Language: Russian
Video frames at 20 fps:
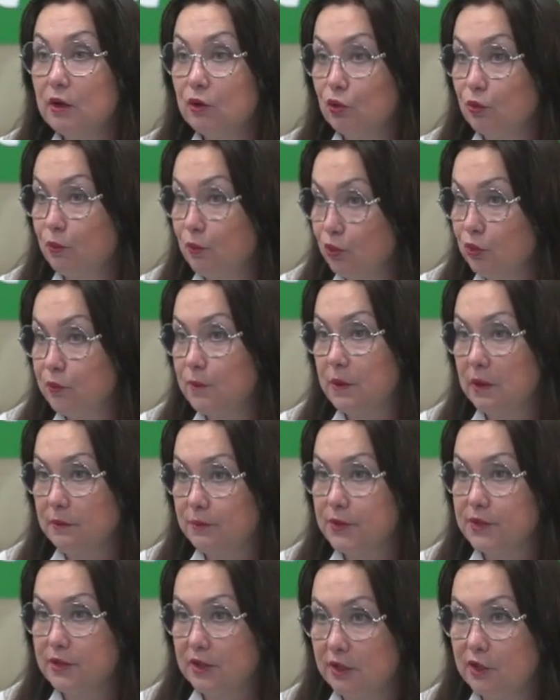ну, будут прям
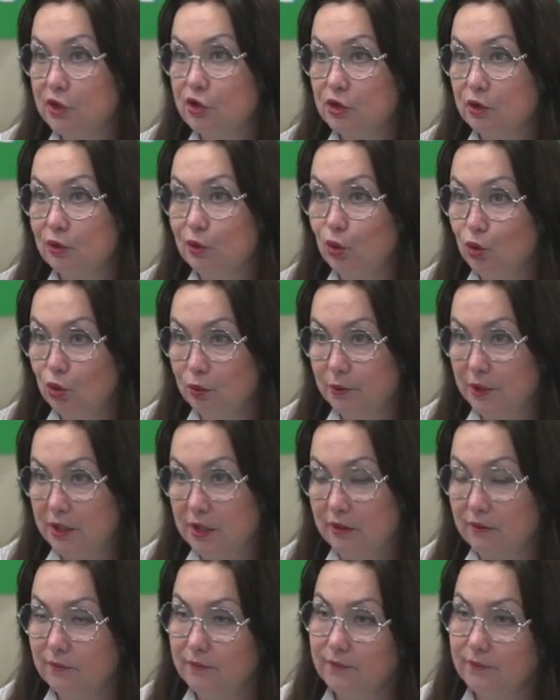настоящие а ломки. А можно